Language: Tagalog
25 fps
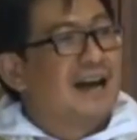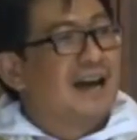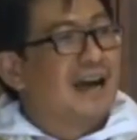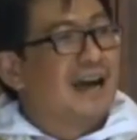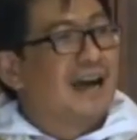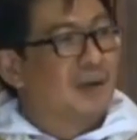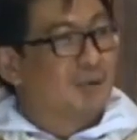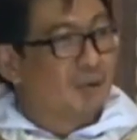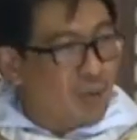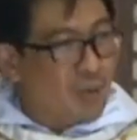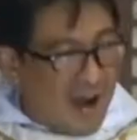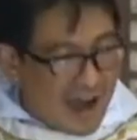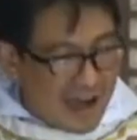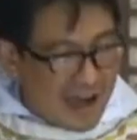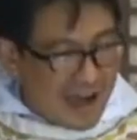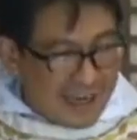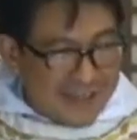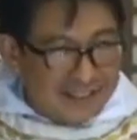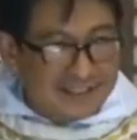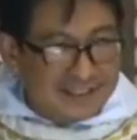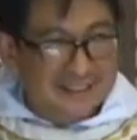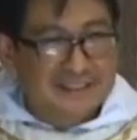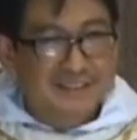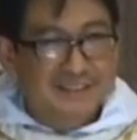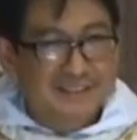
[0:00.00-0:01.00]
are
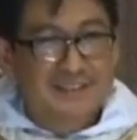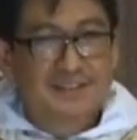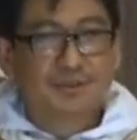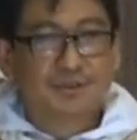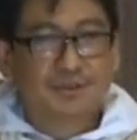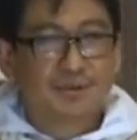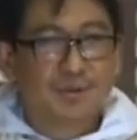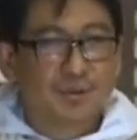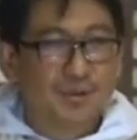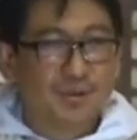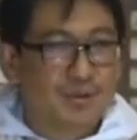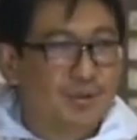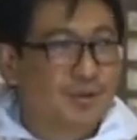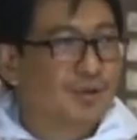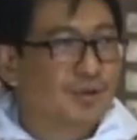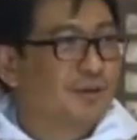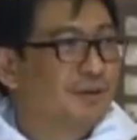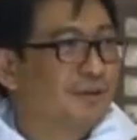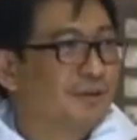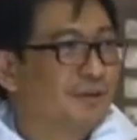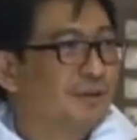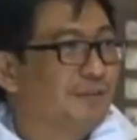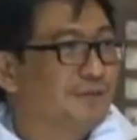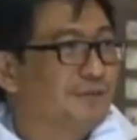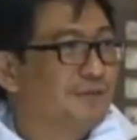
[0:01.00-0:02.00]
wired to look
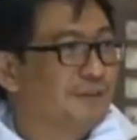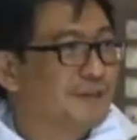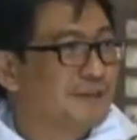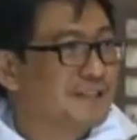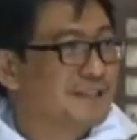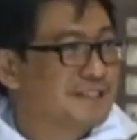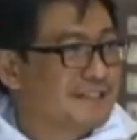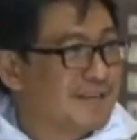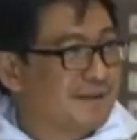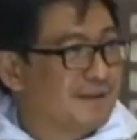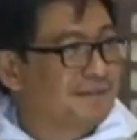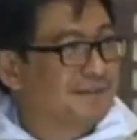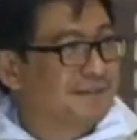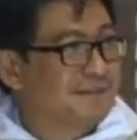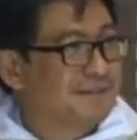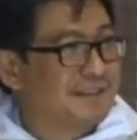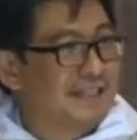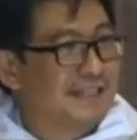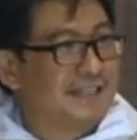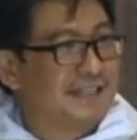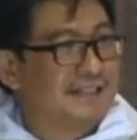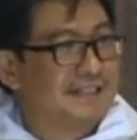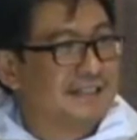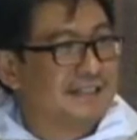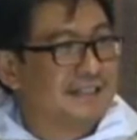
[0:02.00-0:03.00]
for
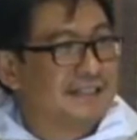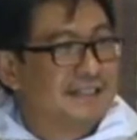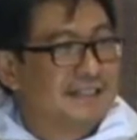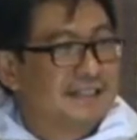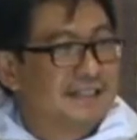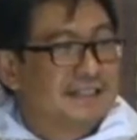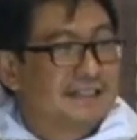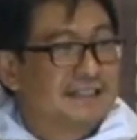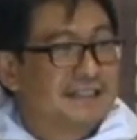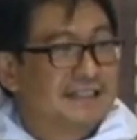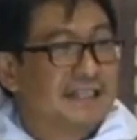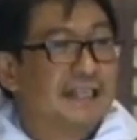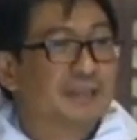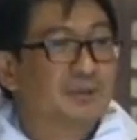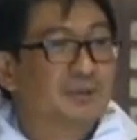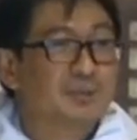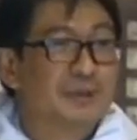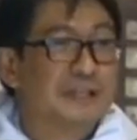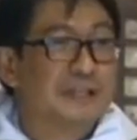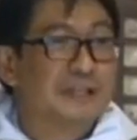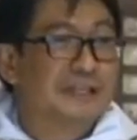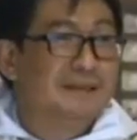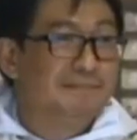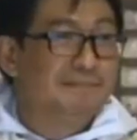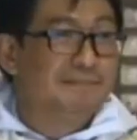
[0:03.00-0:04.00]
something that
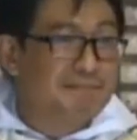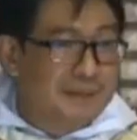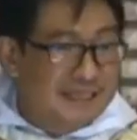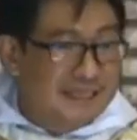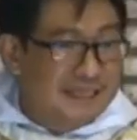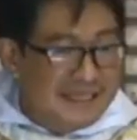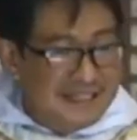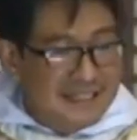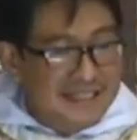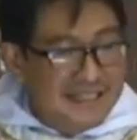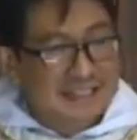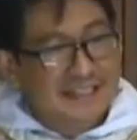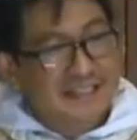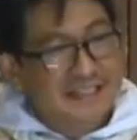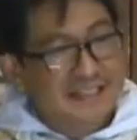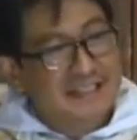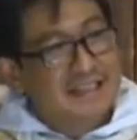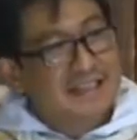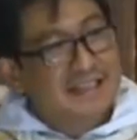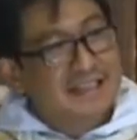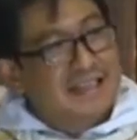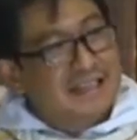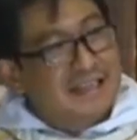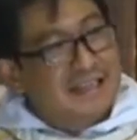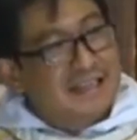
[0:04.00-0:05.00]
will
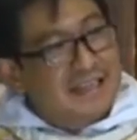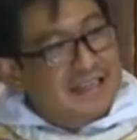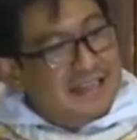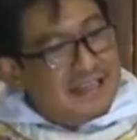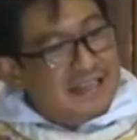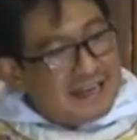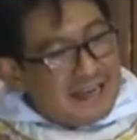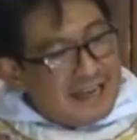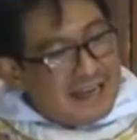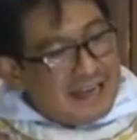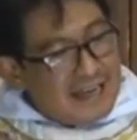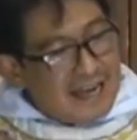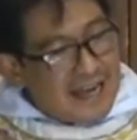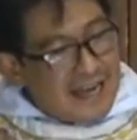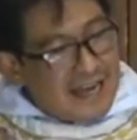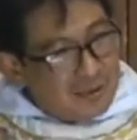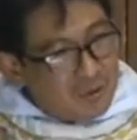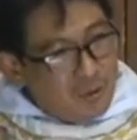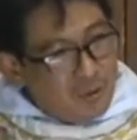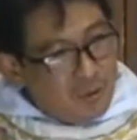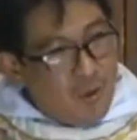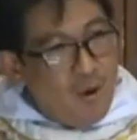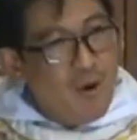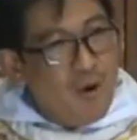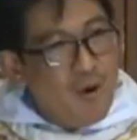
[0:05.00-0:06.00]
be at
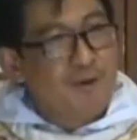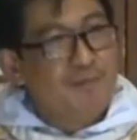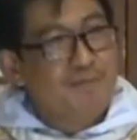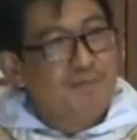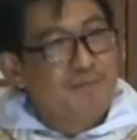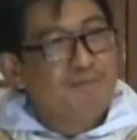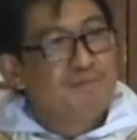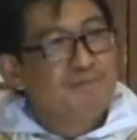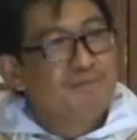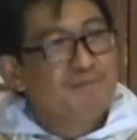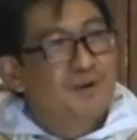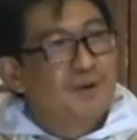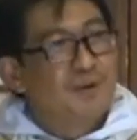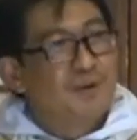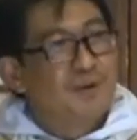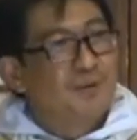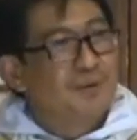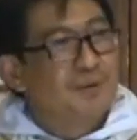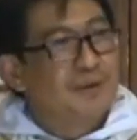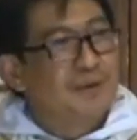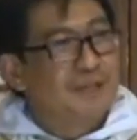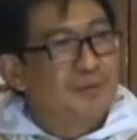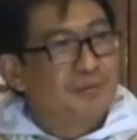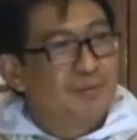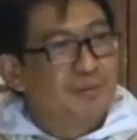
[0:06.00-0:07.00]
home
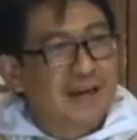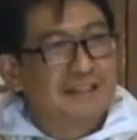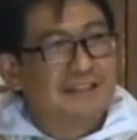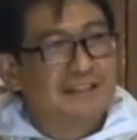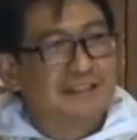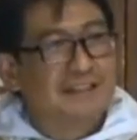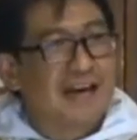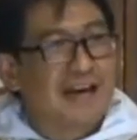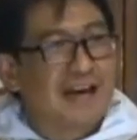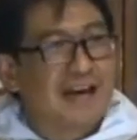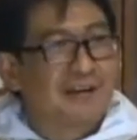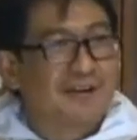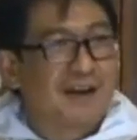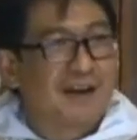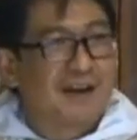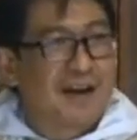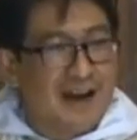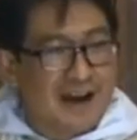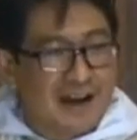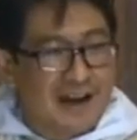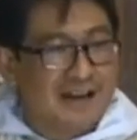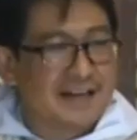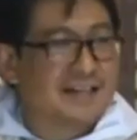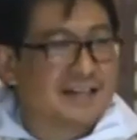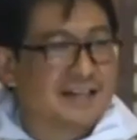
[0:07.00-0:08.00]
with what our
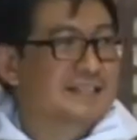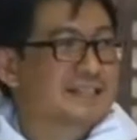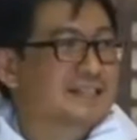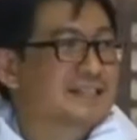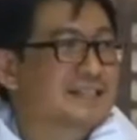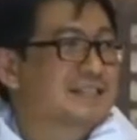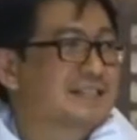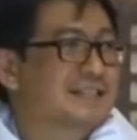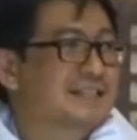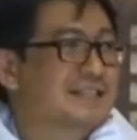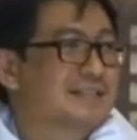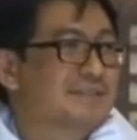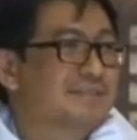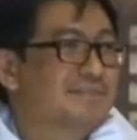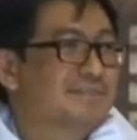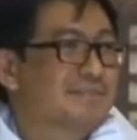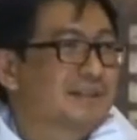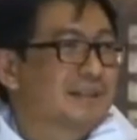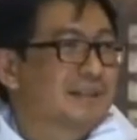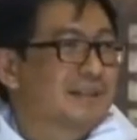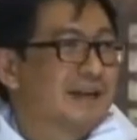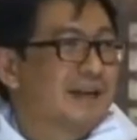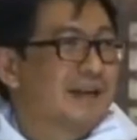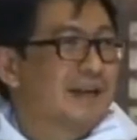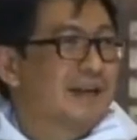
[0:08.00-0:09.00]
hearts
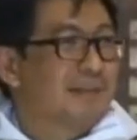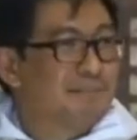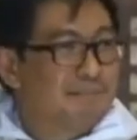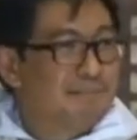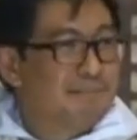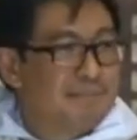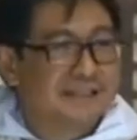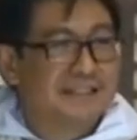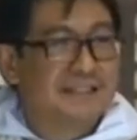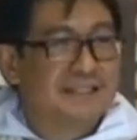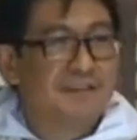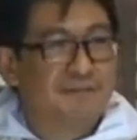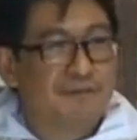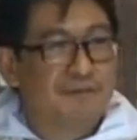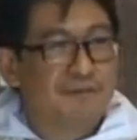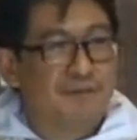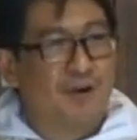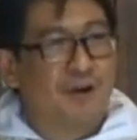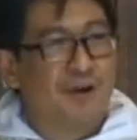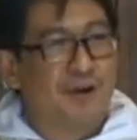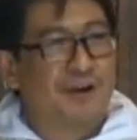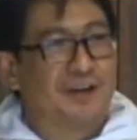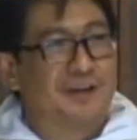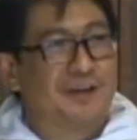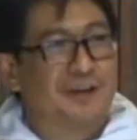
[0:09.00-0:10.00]
are beating
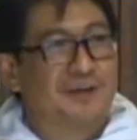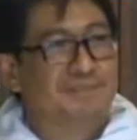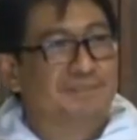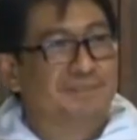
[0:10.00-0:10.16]
for,